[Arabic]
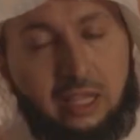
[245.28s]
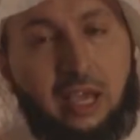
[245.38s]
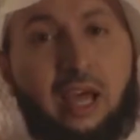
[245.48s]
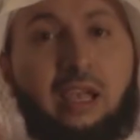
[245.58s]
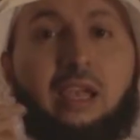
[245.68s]

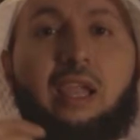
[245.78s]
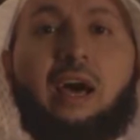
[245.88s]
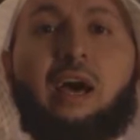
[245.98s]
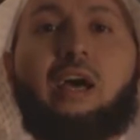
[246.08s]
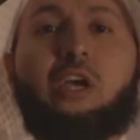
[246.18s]

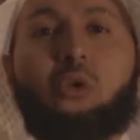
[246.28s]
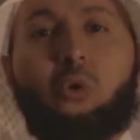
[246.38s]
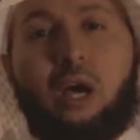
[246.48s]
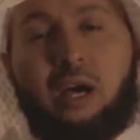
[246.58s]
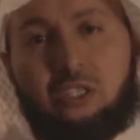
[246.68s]
لئلا
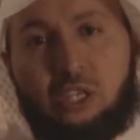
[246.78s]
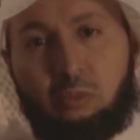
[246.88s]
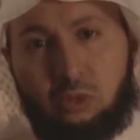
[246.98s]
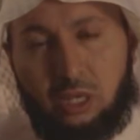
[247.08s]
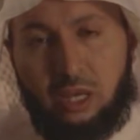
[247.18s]

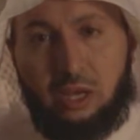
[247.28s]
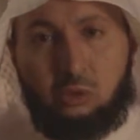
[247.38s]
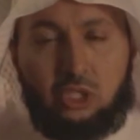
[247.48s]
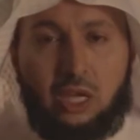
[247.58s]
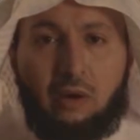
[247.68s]
يحاسبني
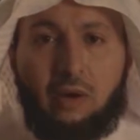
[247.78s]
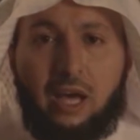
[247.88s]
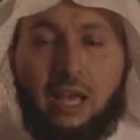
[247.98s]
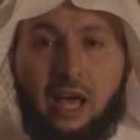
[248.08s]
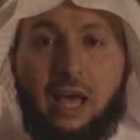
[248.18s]
الله جل
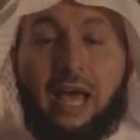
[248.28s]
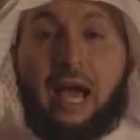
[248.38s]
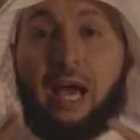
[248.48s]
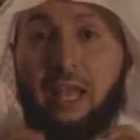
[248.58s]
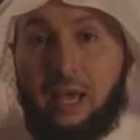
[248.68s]
وعلا
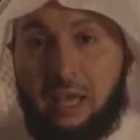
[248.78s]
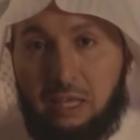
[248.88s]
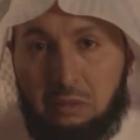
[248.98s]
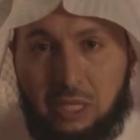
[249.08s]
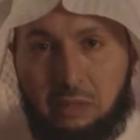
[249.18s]
على
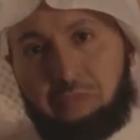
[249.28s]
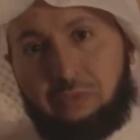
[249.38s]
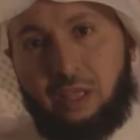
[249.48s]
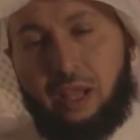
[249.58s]
علم